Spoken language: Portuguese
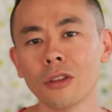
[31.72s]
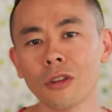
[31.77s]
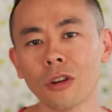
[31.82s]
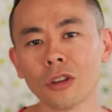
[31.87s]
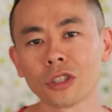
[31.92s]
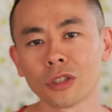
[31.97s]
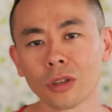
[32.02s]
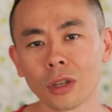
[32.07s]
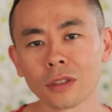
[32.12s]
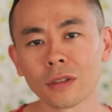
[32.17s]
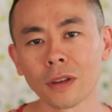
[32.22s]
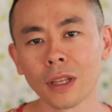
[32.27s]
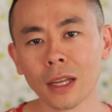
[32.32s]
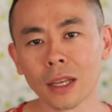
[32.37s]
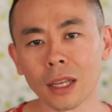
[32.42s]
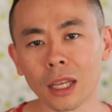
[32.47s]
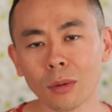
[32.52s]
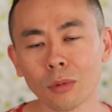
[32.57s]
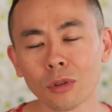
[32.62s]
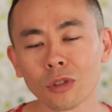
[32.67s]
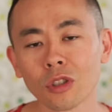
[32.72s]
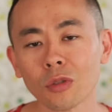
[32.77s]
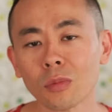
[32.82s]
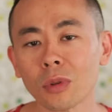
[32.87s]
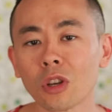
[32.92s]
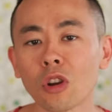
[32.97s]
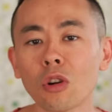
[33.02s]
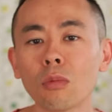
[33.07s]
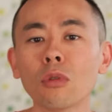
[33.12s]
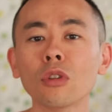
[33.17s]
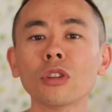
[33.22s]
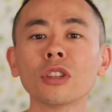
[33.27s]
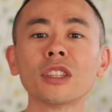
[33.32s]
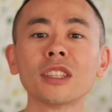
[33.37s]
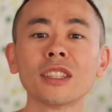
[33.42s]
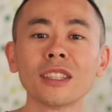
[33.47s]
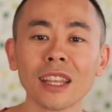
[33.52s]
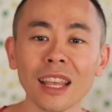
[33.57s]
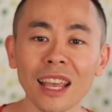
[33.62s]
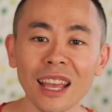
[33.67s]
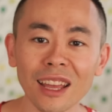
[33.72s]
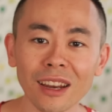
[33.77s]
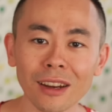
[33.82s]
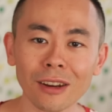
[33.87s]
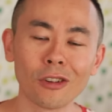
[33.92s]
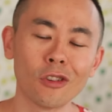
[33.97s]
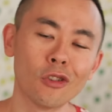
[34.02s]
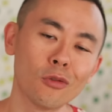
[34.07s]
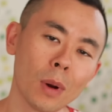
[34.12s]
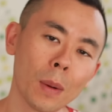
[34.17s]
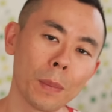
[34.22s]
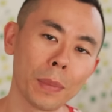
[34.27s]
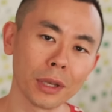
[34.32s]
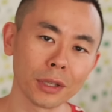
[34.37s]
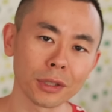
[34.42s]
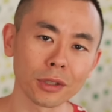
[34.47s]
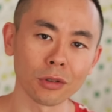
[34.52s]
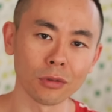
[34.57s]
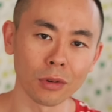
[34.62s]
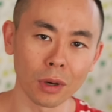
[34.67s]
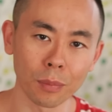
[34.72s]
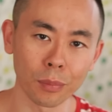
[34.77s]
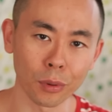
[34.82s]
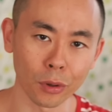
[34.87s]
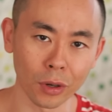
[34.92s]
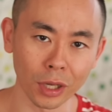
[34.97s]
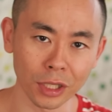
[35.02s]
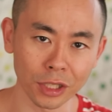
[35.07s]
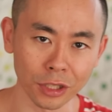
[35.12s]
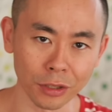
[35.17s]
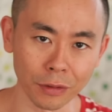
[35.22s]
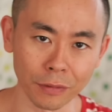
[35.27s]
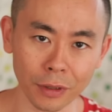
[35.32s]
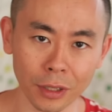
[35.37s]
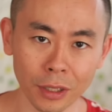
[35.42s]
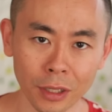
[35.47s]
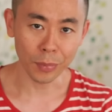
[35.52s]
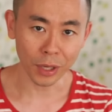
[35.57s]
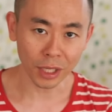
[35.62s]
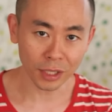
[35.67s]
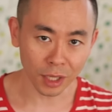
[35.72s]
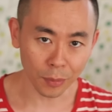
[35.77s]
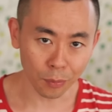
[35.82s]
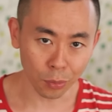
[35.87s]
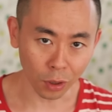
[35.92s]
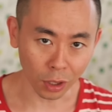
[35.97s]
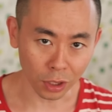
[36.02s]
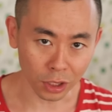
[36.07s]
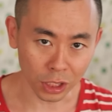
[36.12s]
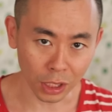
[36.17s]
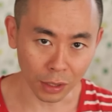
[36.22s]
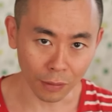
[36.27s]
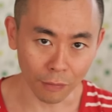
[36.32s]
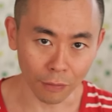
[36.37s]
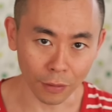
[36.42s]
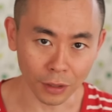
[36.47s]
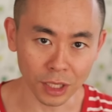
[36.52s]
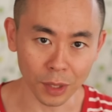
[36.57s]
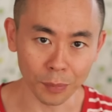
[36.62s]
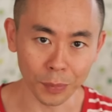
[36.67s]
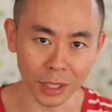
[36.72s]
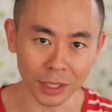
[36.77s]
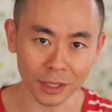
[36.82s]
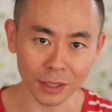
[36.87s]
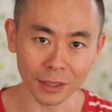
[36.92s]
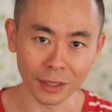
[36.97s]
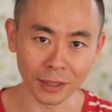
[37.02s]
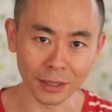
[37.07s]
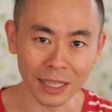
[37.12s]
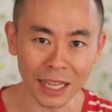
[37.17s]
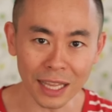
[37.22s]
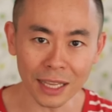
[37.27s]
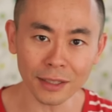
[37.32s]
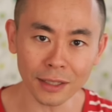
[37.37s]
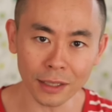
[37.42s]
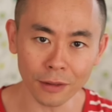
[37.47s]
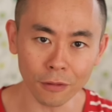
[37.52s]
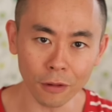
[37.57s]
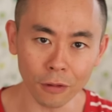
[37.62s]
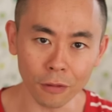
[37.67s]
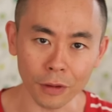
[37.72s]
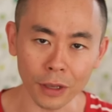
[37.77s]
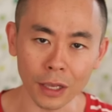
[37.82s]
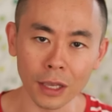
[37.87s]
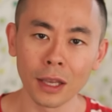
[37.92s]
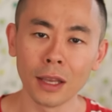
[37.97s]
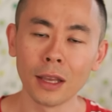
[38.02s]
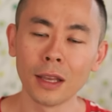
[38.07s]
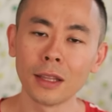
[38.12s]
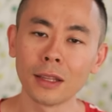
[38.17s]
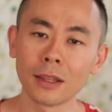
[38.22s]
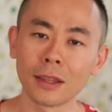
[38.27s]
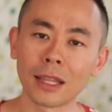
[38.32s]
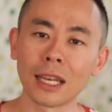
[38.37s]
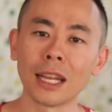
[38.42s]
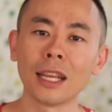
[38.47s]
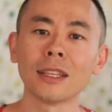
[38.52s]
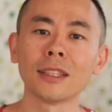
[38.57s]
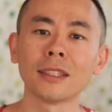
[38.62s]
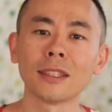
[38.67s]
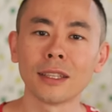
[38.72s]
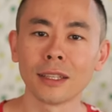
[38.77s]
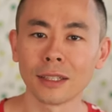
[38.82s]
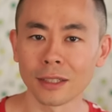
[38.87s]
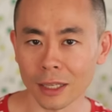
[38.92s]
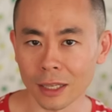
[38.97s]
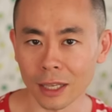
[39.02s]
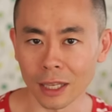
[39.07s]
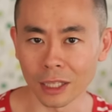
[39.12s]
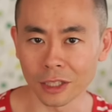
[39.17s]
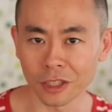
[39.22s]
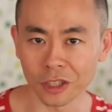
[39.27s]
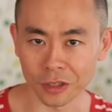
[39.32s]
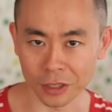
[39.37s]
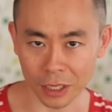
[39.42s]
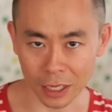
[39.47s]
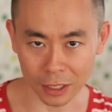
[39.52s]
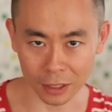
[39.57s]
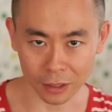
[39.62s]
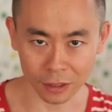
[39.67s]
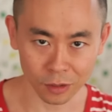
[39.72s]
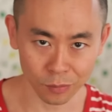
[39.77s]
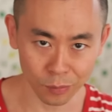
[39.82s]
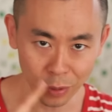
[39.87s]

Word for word: E hoje nós falaremos sobre como ser uma pessoa proativa. Para ser proativo, você precisa desenvolver três seguintes áreas.